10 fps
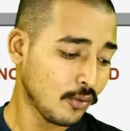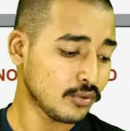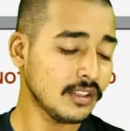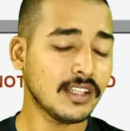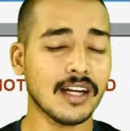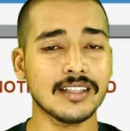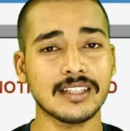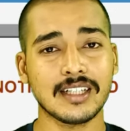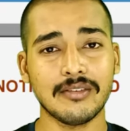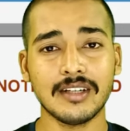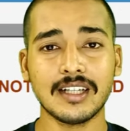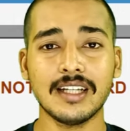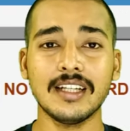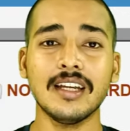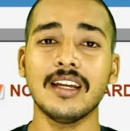उसी तरह से कवर
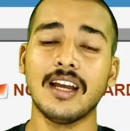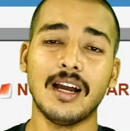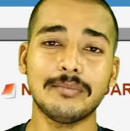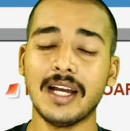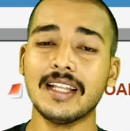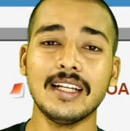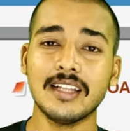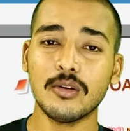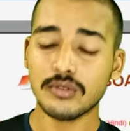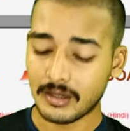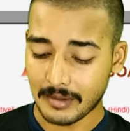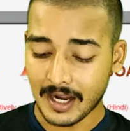करिए अब ज़्यादा इधर उधर